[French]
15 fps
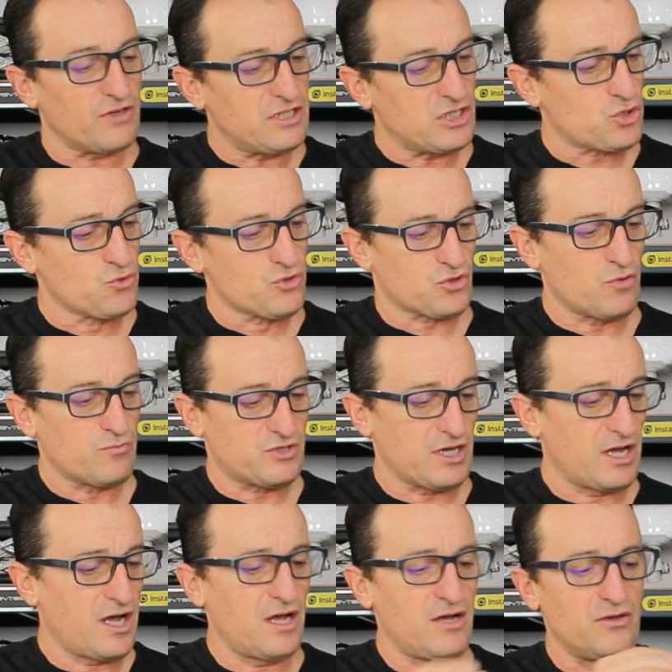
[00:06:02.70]
enfin des choses comme
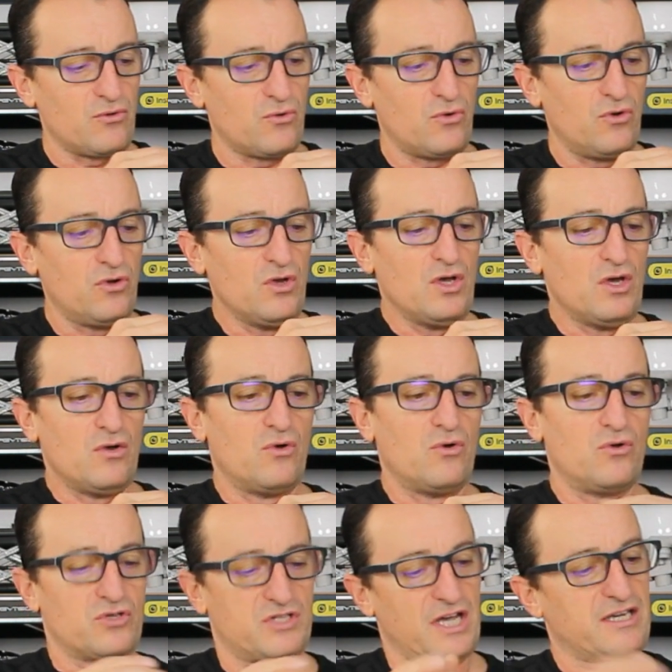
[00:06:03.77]
ça. Euh,
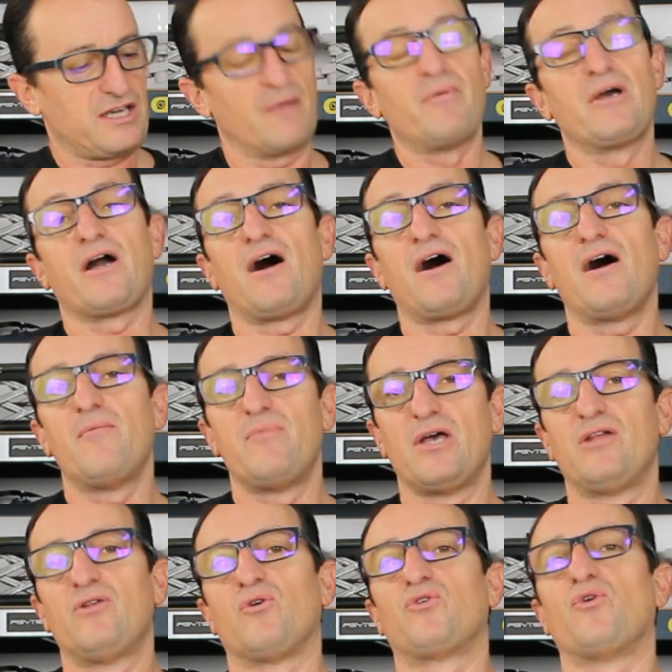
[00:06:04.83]
euh, sa caméra,
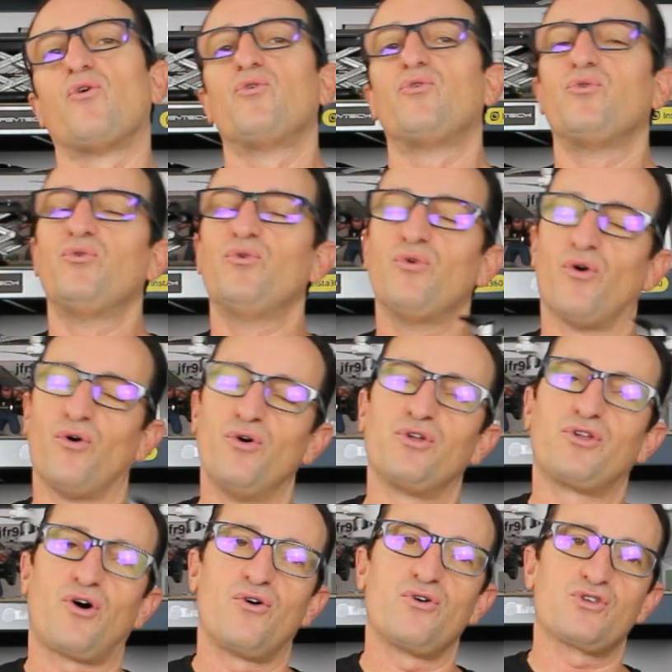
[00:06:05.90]
bien entendu,
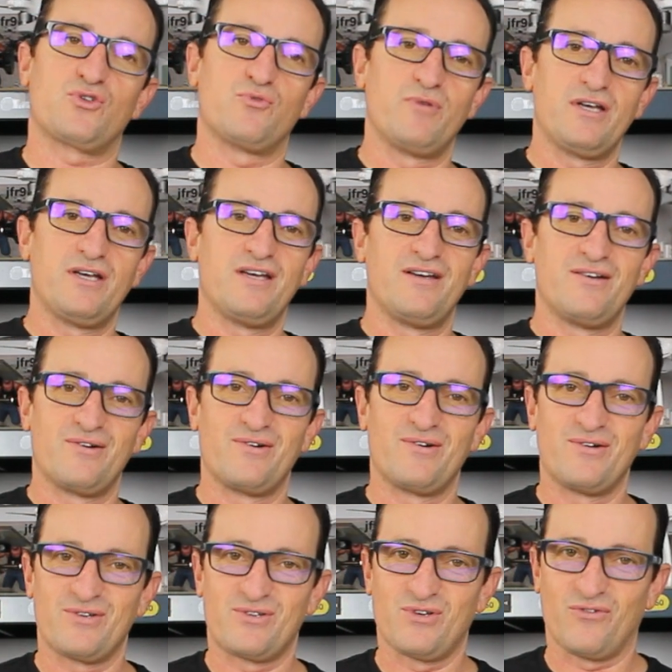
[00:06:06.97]
retransmet
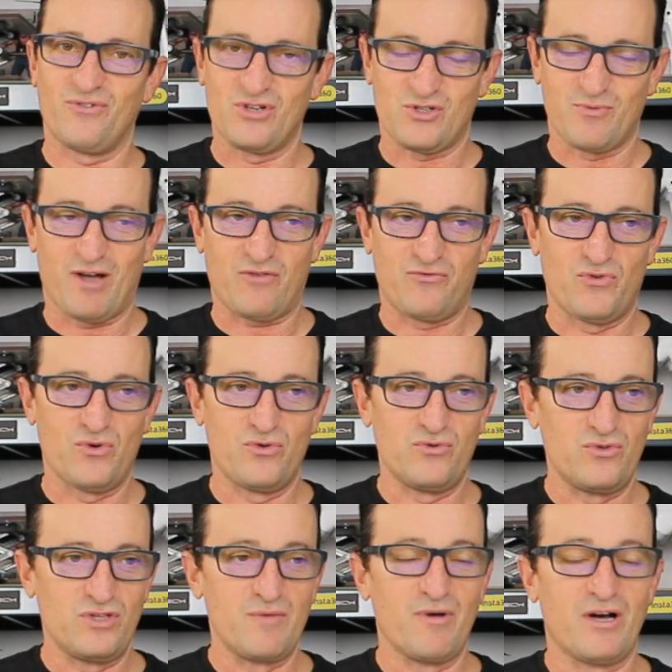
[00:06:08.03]
sur votre smartphone
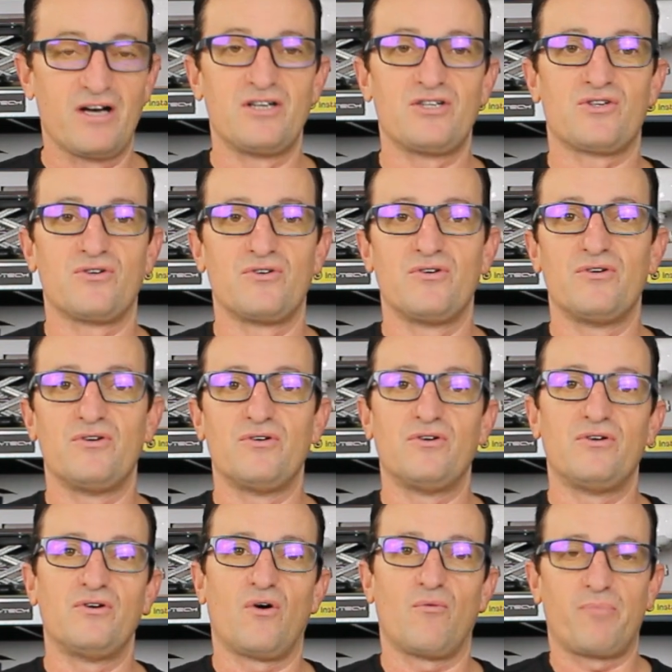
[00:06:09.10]
une image
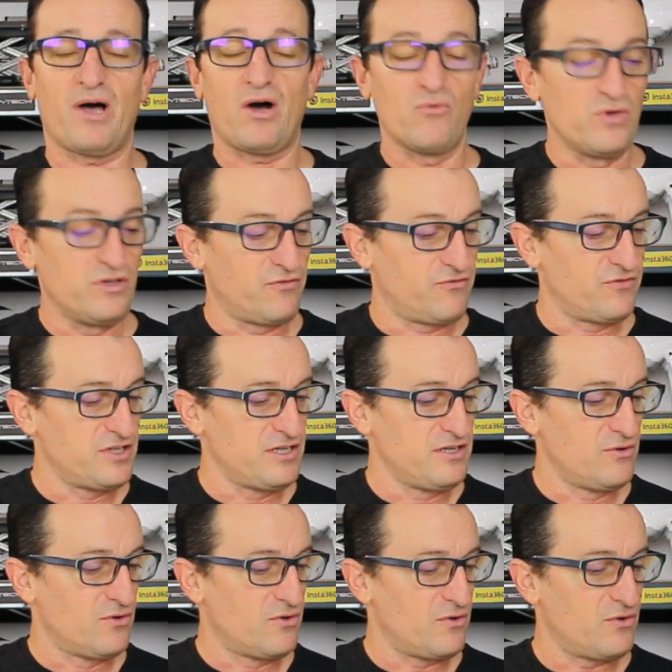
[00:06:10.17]
par
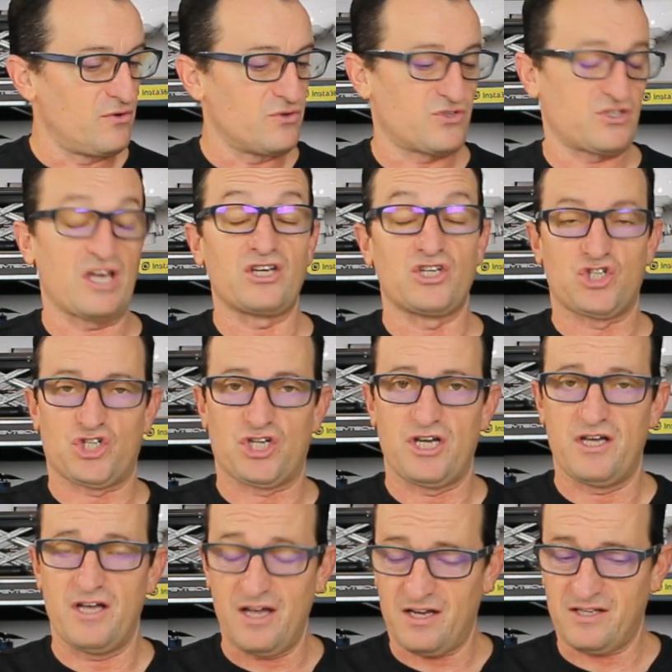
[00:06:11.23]
Wi-Fi 5
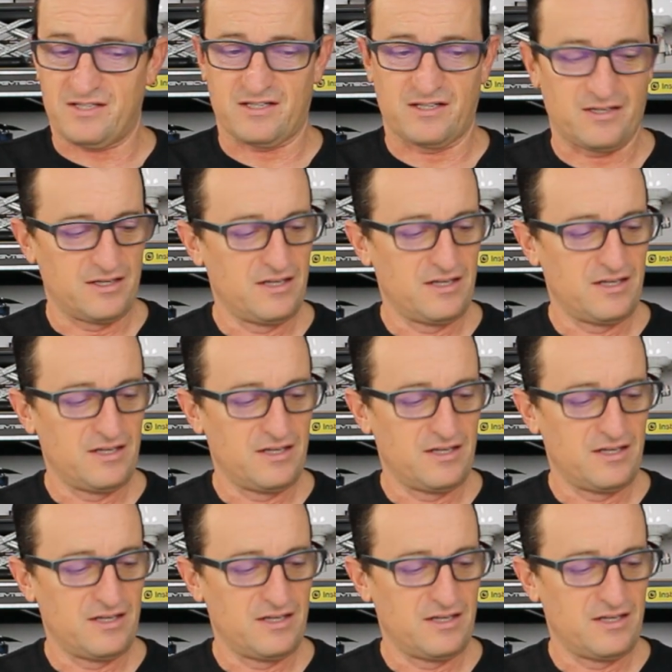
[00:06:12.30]
GHz.